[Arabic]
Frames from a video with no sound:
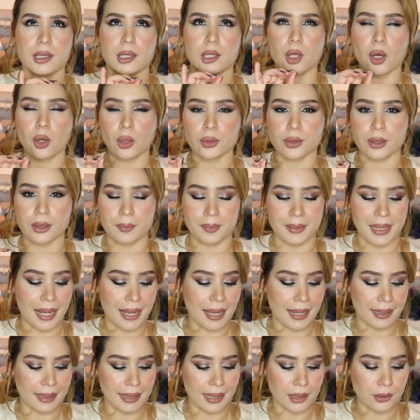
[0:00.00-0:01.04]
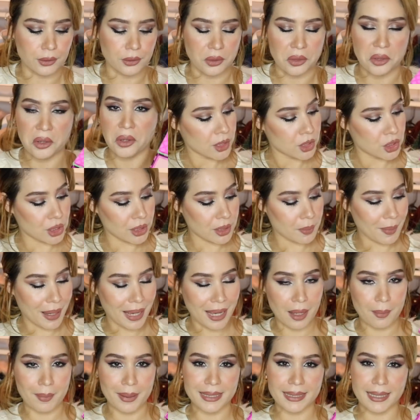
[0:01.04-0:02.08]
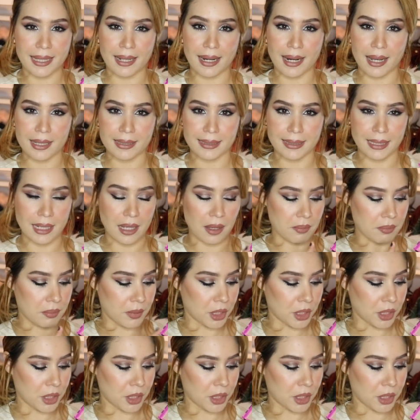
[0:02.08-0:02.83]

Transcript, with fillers: يقتل نتاع هايلايتر جات معاها ماسكارا زيدا